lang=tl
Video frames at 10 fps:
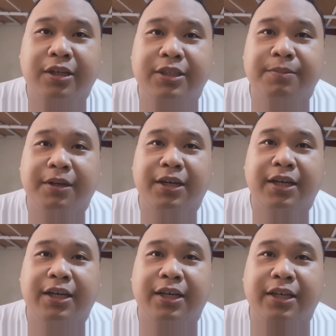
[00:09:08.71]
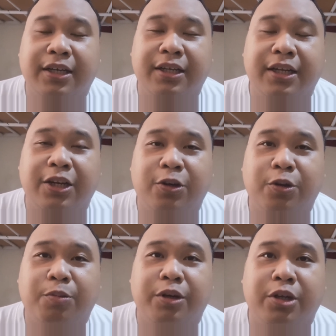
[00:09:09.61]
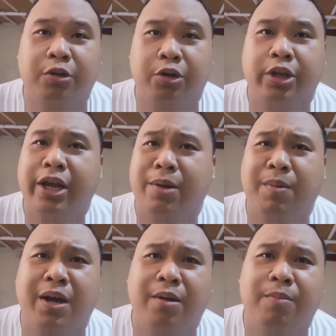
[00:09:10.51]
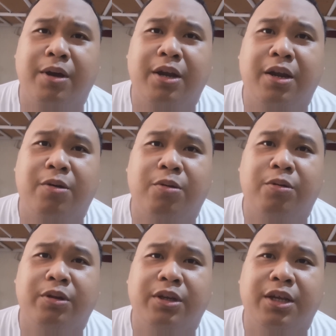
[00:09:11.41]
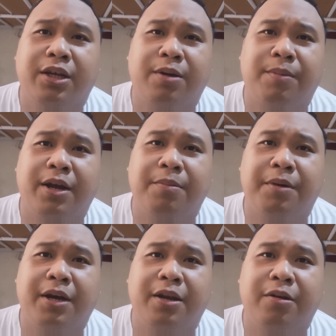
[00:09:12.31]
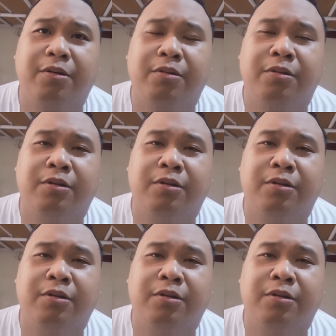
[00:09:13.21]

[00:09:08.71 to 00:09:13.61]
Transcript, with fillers: kasi pagka ah, inignore mo na ignore hindi kamahal-mahal ako hindi kamahal-mahal ako